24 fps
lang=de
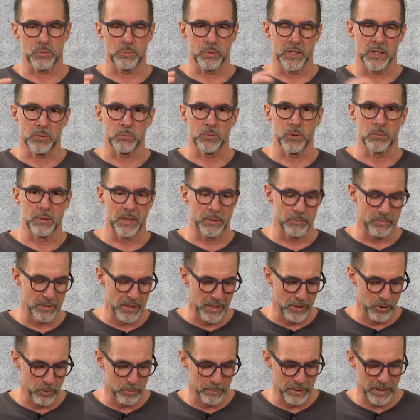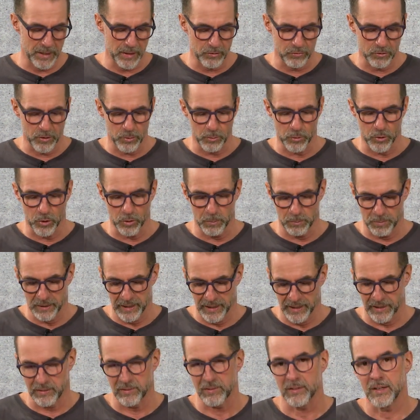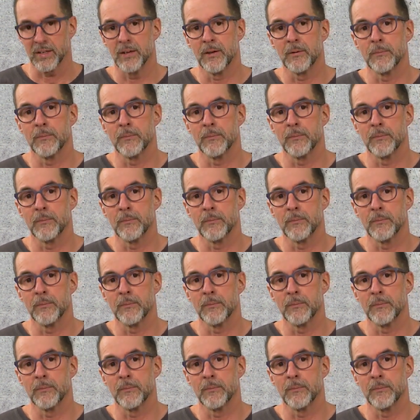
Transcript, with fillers: spricht man beim Yellow Belly vom Komplex.